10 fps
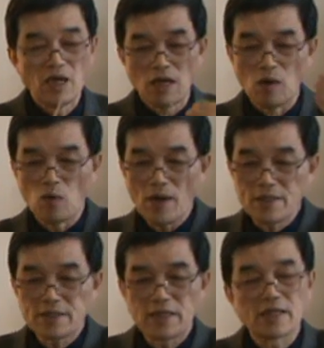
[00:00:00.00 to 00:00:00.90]
和
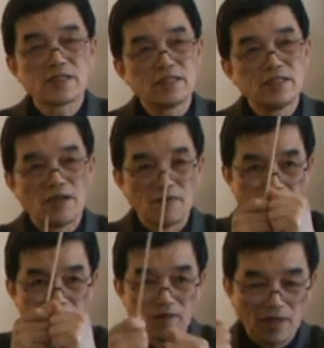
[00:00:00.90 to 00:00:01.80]
外在的客体啊
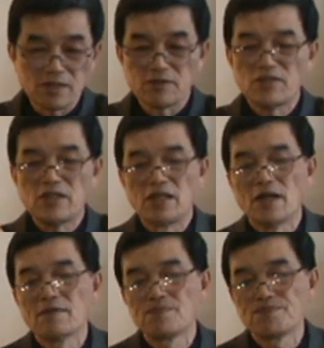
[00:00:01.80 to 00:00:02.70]
开始分离了，